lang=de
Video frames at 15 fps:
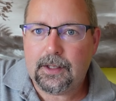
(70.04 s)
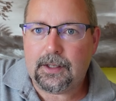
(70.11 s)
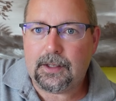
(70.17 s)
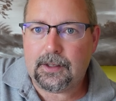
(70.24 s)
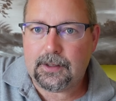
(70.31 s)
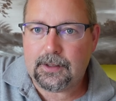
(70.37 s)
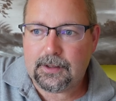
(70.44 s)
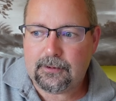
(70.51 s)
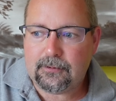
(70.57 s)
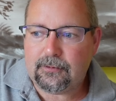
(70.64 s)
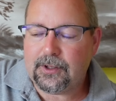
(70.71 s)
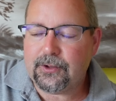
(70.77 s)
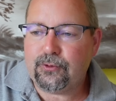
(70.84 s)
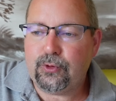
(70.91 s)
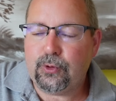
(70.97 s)
äh,
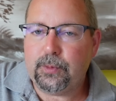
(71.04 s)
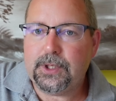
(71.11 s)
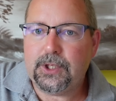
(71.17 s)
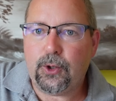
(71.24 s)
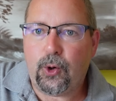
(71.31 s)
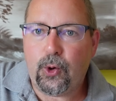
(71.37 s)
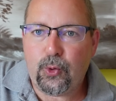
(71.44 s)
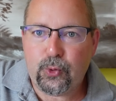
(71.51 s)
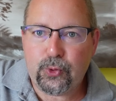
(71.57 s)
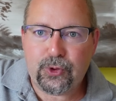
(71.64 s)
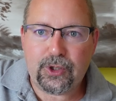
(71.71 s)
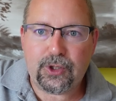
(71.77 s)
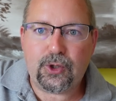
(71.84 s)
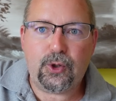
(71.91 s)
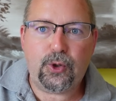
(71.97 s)
was für mich auch
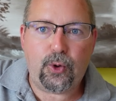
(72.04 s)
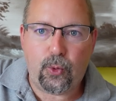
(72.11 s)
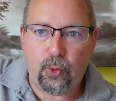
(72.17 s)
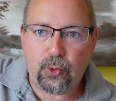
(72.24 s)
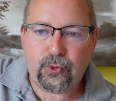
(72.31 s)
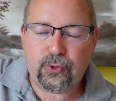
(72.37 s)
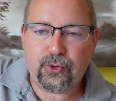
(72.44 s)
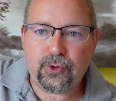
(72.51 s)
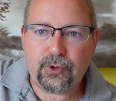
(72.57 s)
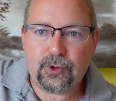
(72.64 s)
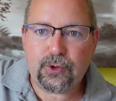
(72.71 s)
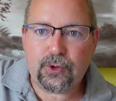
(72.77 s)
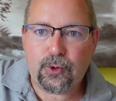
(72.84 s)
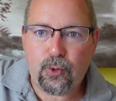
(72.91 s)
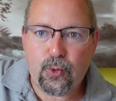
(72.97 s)
unter
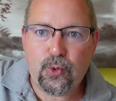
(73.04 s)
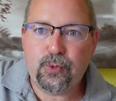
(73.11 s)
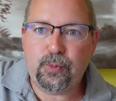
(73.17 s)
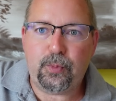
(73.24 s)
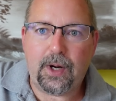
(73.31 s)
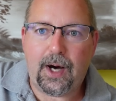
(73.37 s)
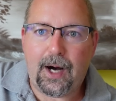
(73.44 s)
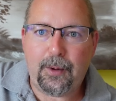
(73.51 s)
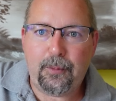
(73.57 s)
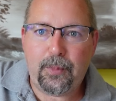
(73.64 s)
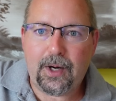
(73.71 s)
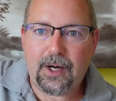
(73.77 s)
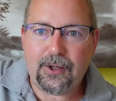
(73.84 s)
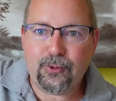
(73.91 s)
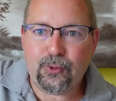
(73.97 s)
großen, gut
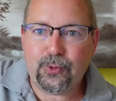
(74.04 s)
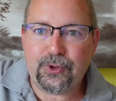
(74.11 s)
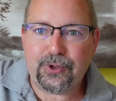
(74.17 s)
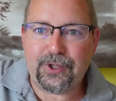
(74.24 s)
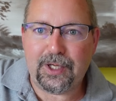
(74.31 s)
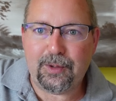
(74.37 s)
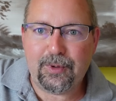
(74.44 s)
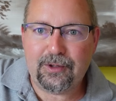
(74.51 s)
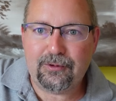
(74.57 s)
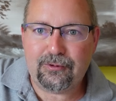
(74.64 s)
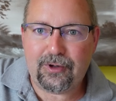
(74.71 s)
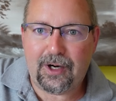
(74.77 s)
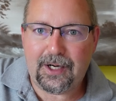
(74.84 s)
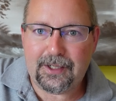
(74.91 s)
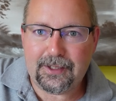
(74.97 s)
planbaren Unternehmen
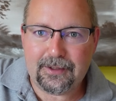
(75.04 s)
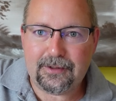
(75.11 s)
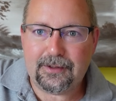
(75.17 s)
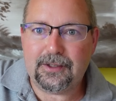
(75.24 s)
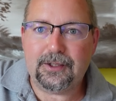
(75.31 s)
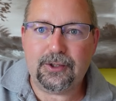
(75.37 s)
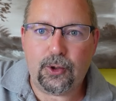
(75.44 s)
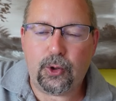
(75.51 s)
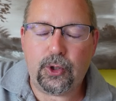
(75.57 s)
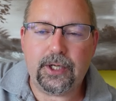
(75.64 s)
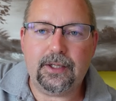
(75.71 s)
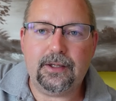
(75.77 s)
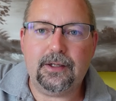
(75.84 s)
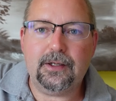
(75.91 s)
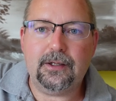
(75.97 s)
fällt, in die ich auch
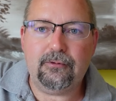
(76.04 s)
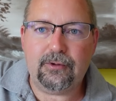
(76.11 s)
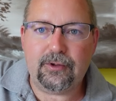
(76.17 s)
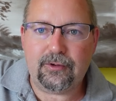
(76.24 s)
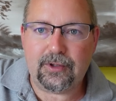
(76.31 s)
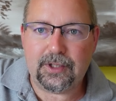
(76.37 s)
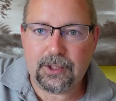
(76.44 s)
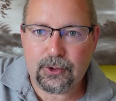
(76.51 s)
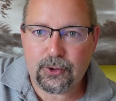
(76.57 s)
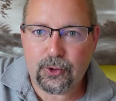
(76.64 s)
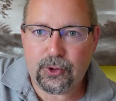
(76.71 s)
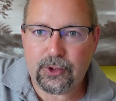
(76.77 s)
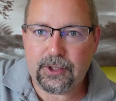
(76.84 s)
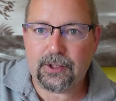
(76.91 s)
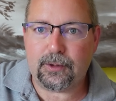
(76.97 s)
hätte investieren
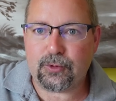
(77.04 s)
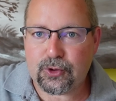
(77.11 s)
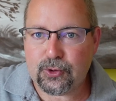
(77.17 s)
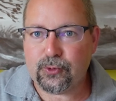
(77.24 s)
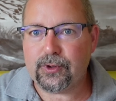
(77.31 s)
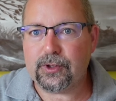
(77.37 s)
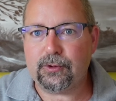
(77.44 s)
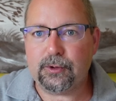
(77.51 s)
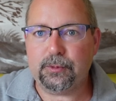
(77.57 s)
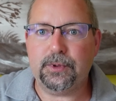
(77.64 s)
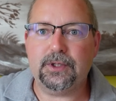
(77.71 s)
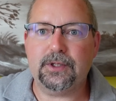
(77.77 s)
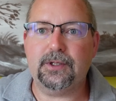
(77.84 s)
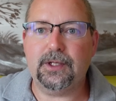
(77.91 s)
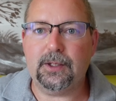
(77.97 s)
können. Am Schluss habe ich
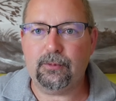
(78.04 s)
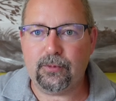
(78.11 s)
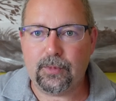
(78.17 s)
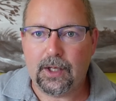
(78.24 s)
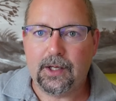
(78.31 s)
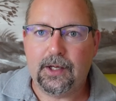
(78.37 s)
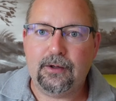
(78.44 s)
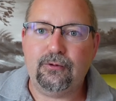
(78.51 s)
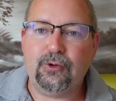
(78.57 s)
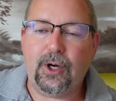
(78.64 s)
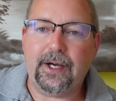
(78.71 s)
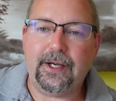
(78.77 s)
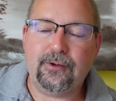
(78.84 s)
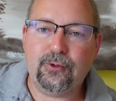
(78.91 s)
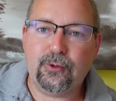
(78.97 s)
mich dann eben für
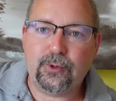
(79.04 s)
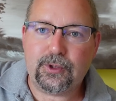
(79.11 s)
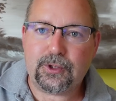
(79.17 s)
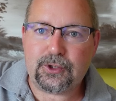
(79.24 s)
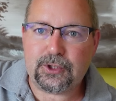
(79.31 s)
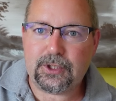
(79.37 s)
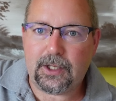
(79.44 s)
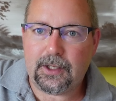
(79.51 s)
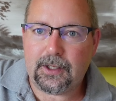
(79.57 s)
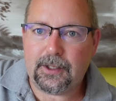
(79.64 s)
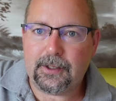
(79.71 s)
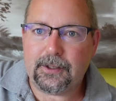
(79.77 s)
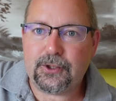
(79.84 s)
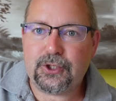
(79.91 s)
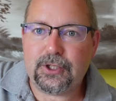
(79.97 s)
eins
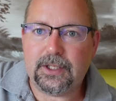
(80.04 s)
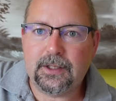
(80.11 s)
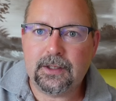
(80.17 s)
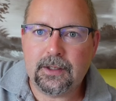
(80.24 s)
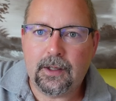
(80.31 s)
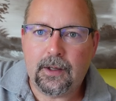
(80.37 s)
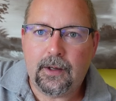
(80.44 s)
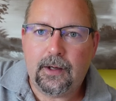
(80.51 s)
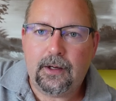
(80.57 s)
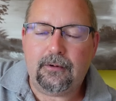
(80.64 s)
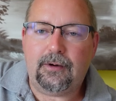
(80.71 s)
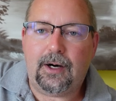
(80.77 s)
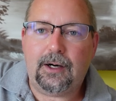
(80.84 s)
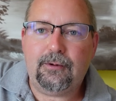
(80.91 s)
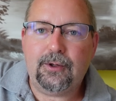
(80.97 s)
äh, entschieden,
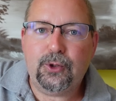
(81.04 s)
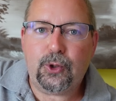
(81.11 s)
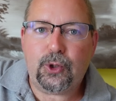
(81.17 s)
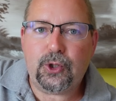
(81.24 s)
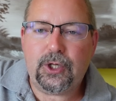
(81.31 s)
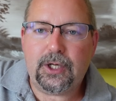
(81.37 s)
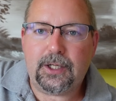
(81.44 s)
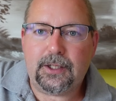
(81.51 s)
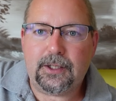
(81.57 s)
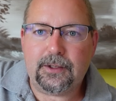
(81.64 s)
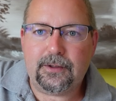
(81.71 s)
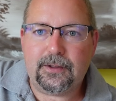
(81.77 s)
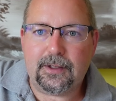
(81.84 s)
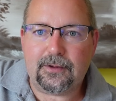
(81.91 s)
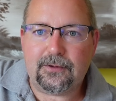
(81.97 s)
war aber noch äh,
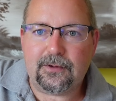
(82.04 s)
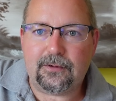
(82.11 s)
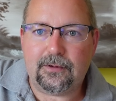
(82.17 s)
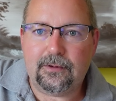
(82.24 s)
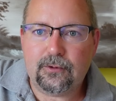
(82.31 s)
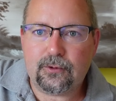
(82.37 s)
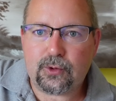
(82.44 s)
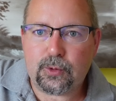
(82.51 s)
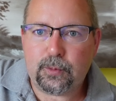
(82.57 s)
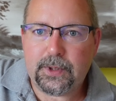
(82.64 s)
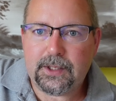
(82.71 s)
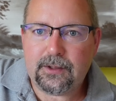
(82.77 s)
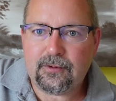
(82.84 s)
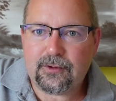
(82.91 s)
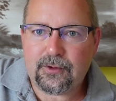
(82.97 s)
Texas Instruments
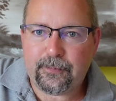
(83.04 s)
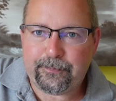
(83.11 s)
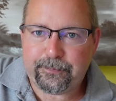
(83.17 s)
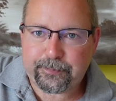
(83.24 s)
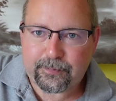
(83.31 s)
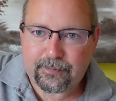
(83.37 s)
Instruments,